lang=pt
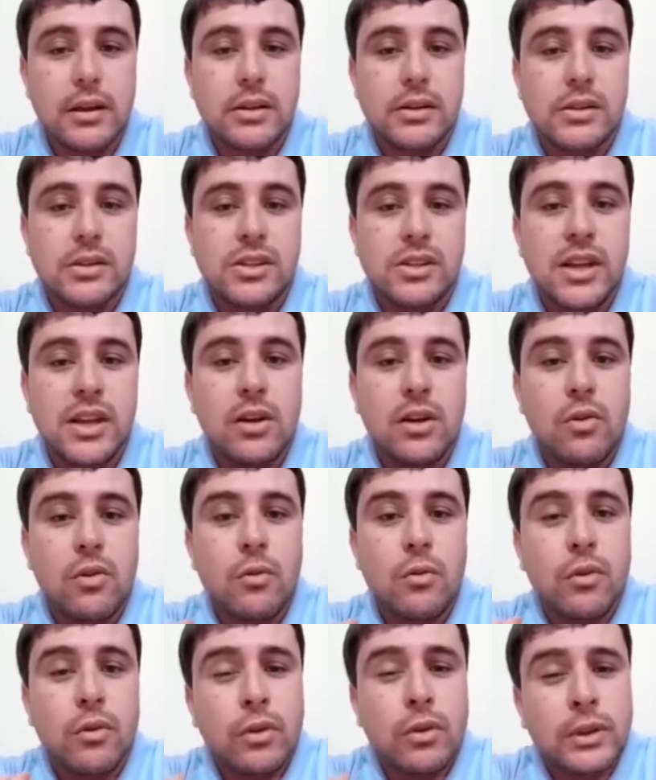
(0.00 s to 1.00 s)
Vocês têm que
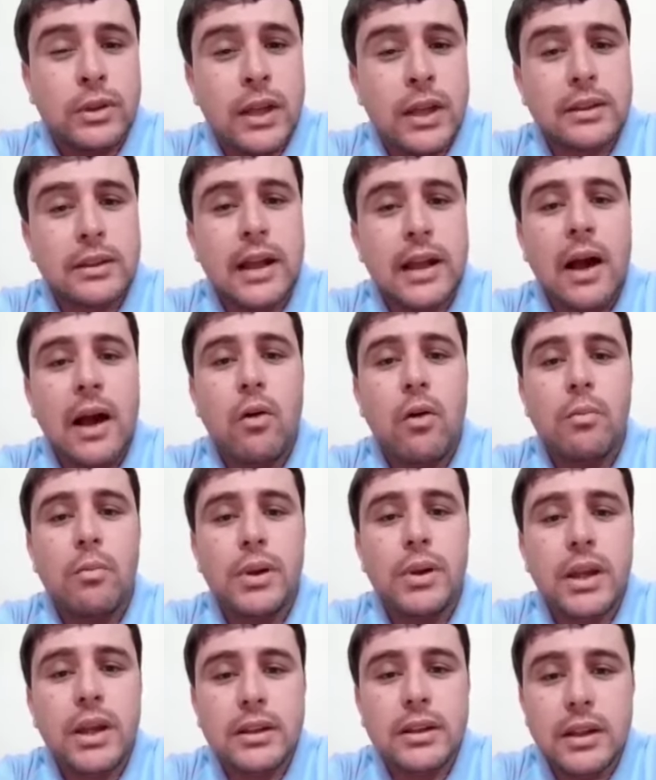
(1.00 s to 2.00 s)
com tentar
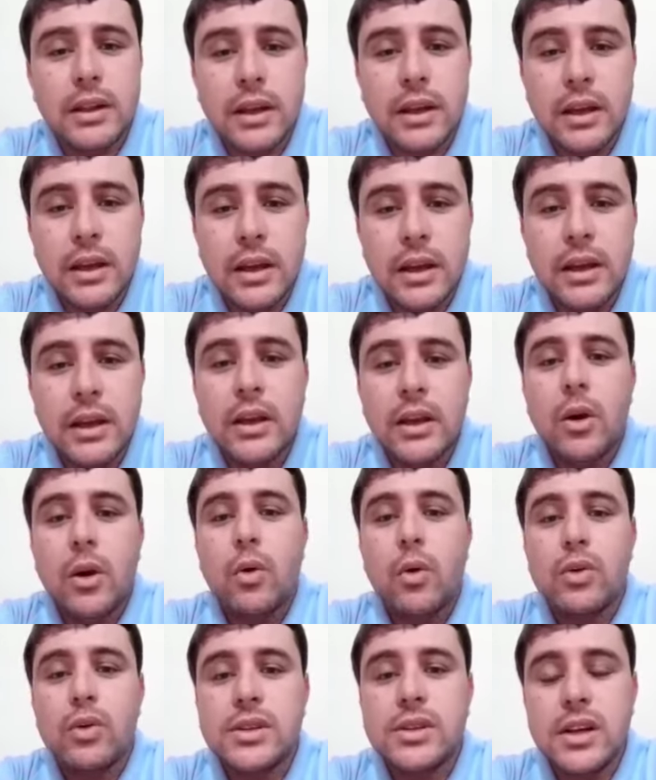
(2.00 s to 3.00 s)
compreender
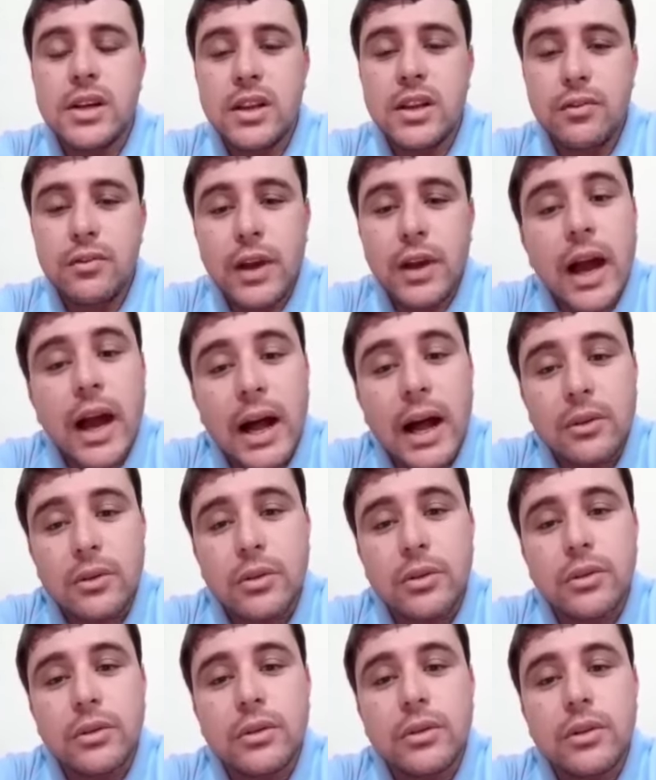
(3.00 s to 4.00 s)
o
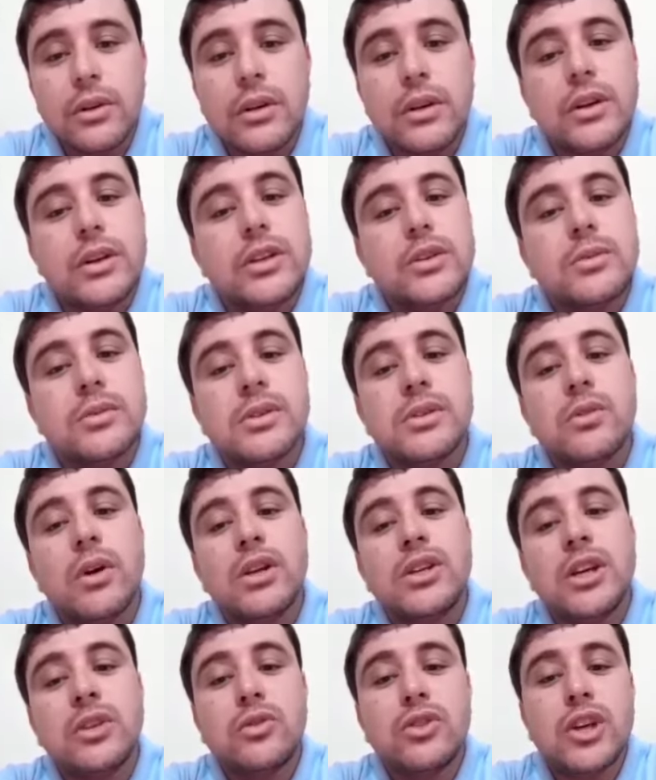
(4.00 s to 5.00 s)
significado. Tipo, não
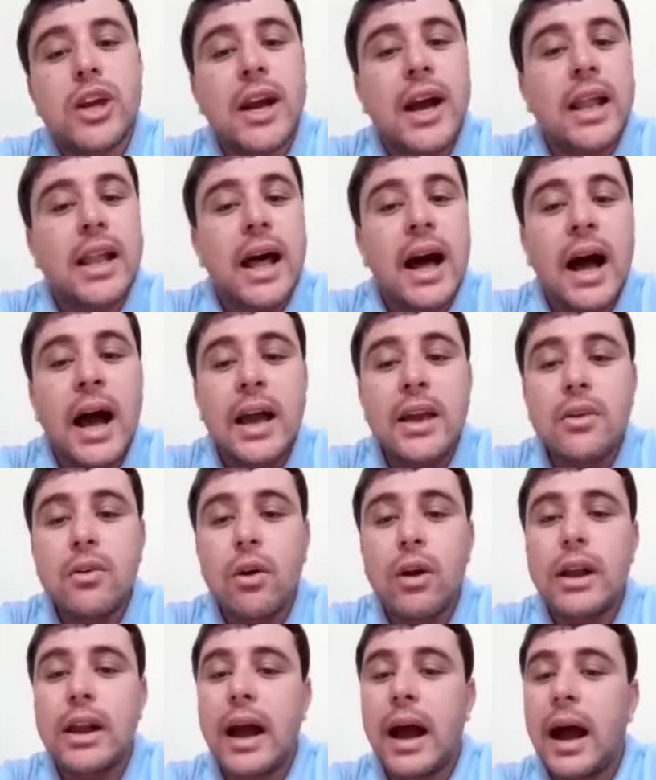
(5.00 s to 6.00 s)
adianta chegar lá e
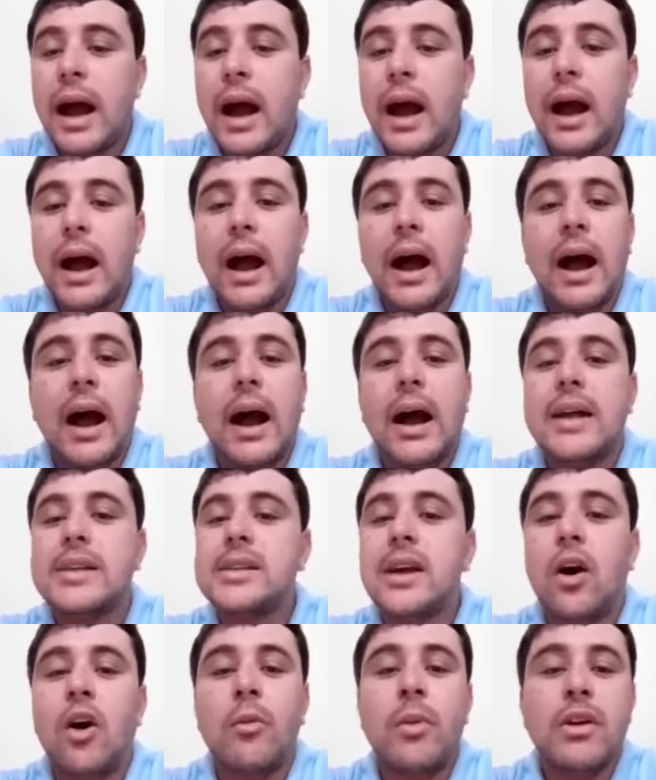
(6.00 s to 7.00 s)
olhar, ah,
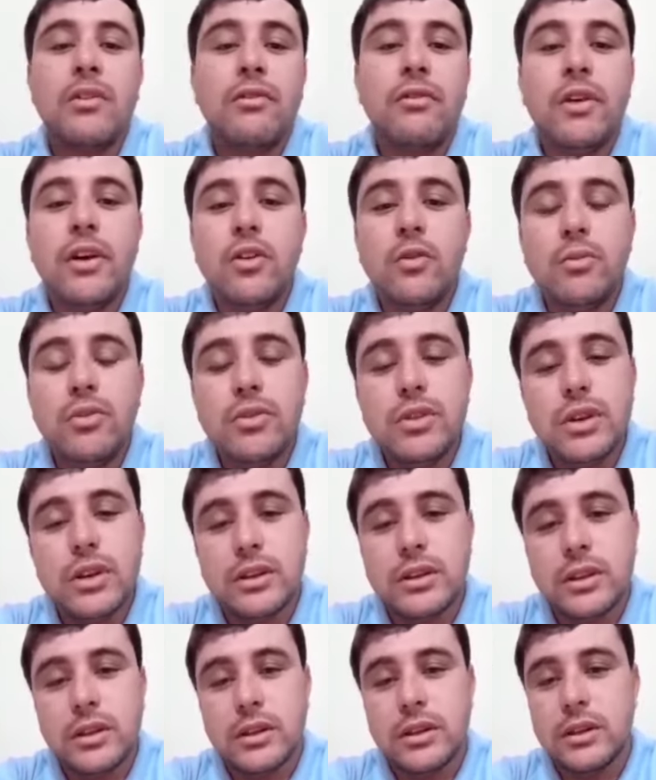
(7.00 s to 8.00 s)
essa obra é feia ou
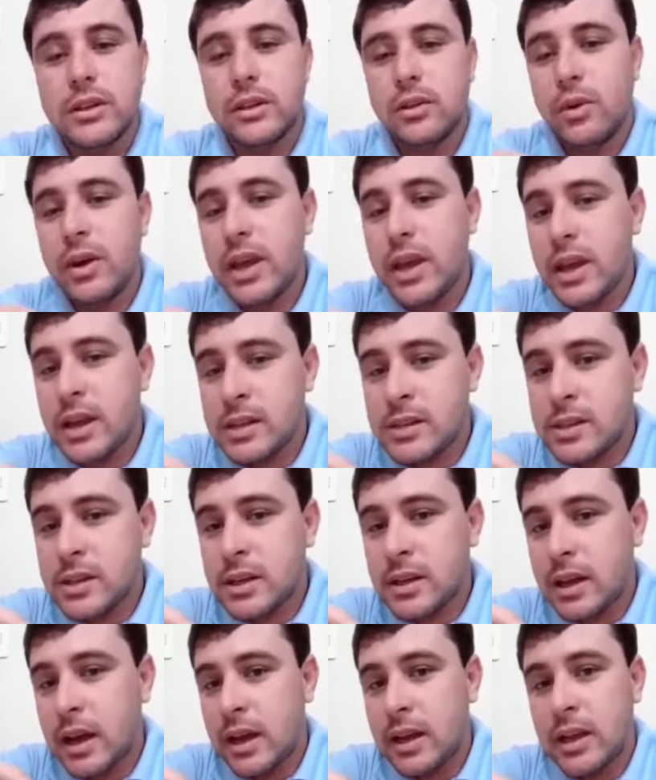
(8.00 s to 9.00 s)
bonita. Não é
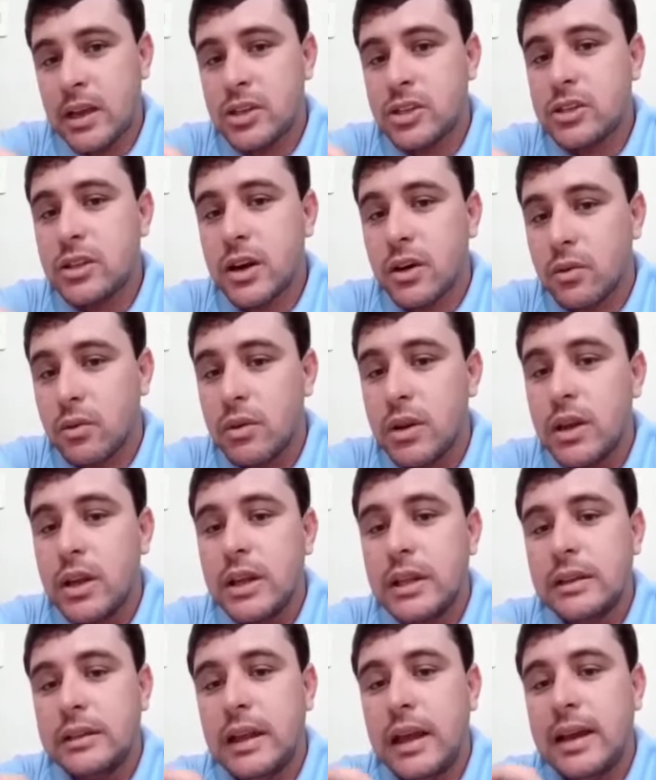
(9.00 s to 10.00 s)
essa a questão.
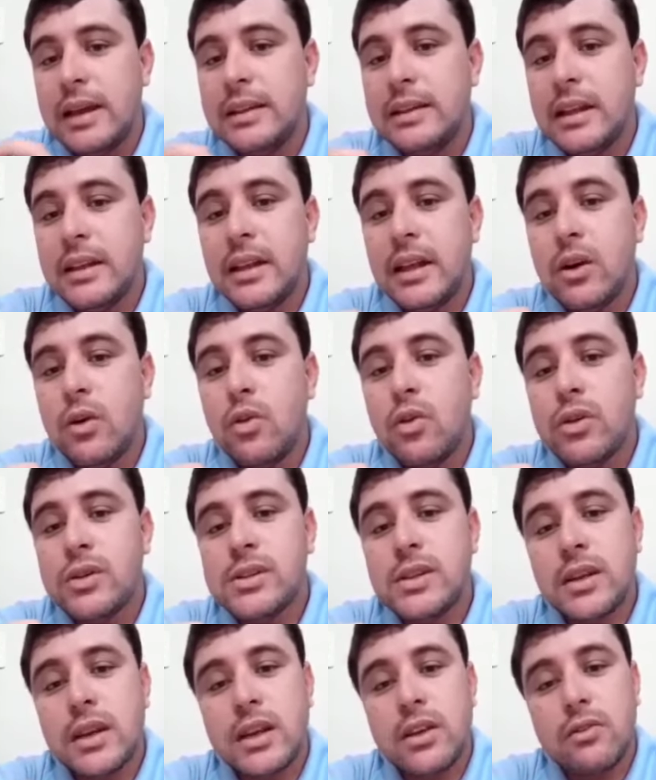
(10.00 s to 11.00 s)
Tem que entender o
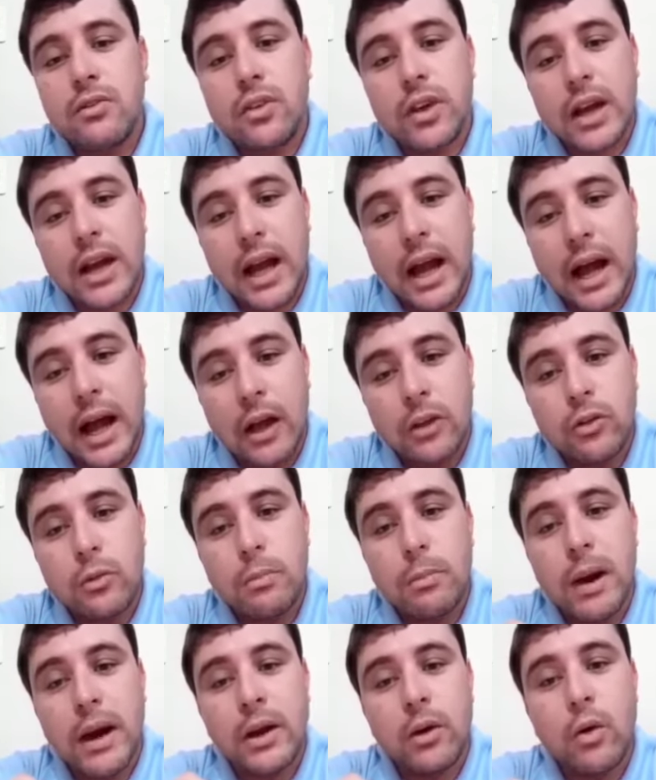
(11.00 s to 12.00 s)
significado
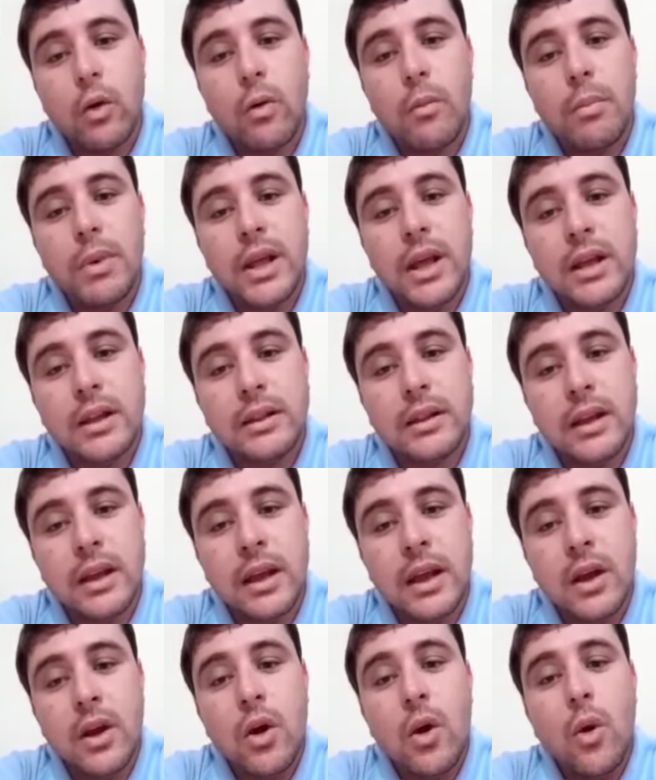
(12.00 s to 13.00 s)
para
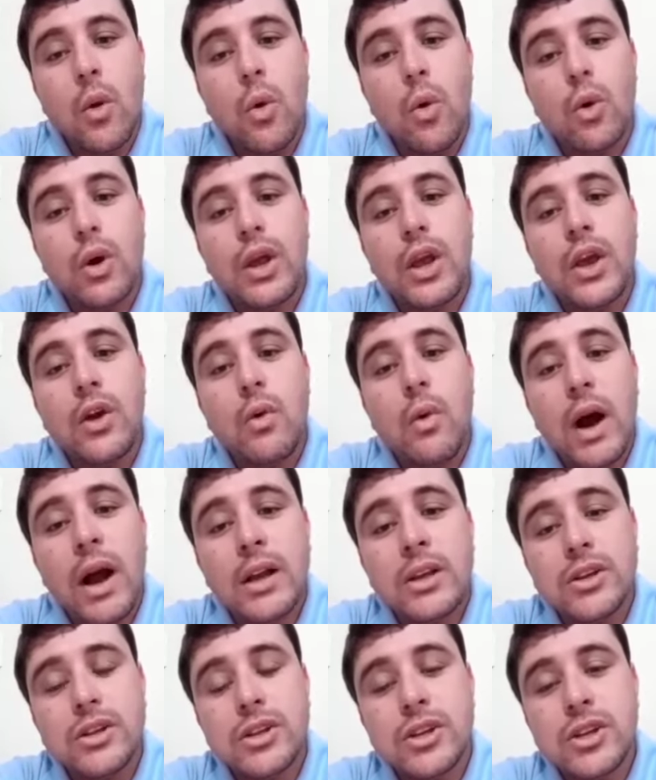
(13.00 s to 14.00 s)
compreender o que o
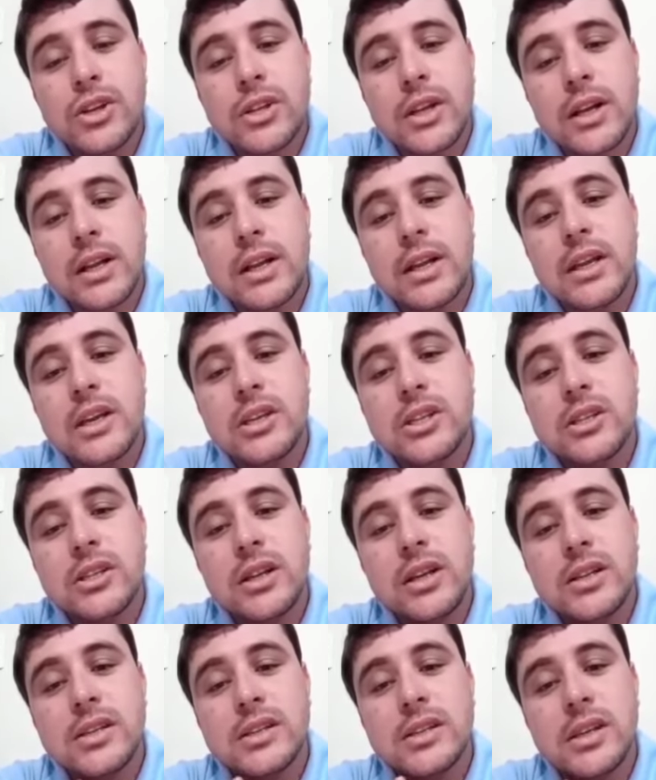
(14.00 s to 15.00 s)
artista quis
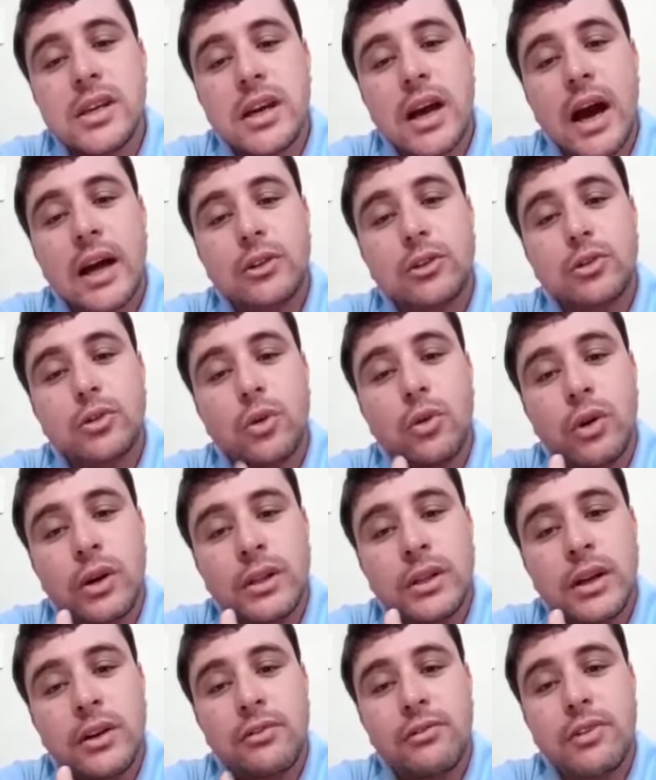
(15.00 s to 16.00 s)
trazer à
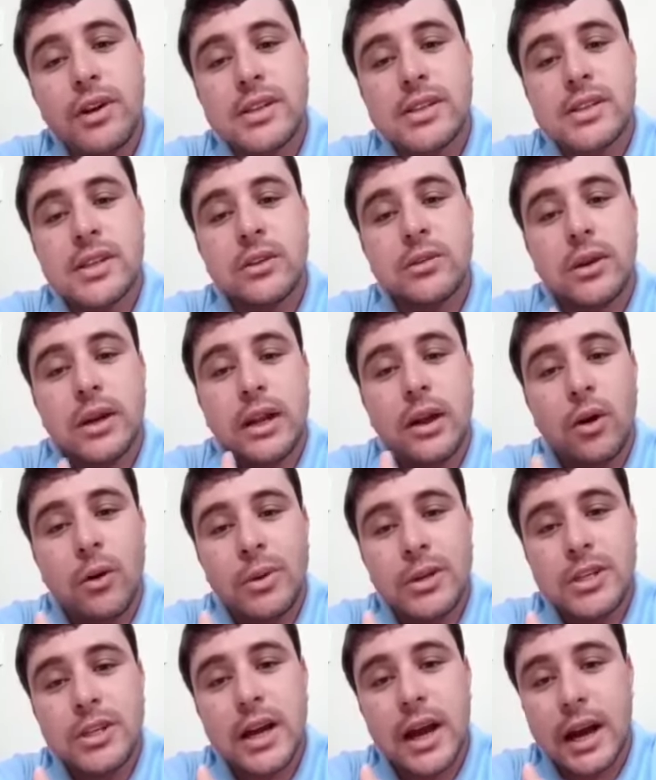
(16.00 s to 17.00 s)
tona fazendo aquela
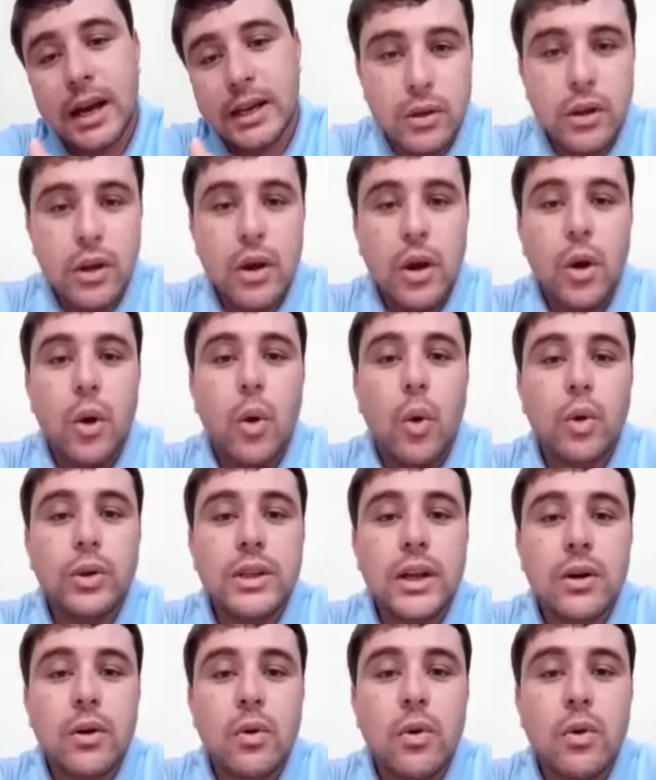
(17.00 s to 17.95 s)
obra de arte. Outra